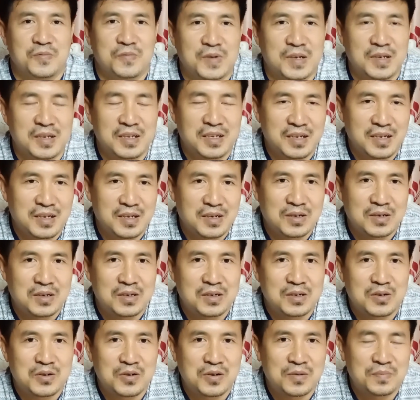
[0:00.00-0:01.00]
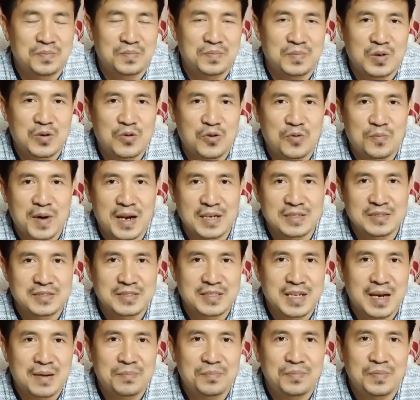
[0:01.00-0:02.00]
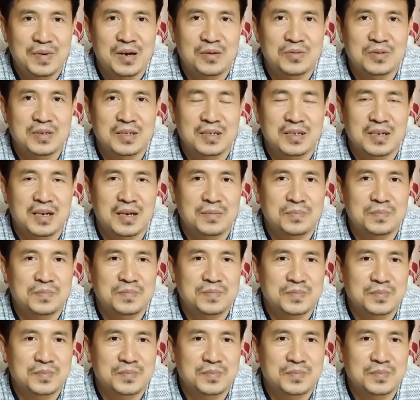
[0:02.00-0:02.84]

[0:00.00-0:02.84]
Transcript: วันนี้ก็ครบ หกพัน ซับแล้วนะครับ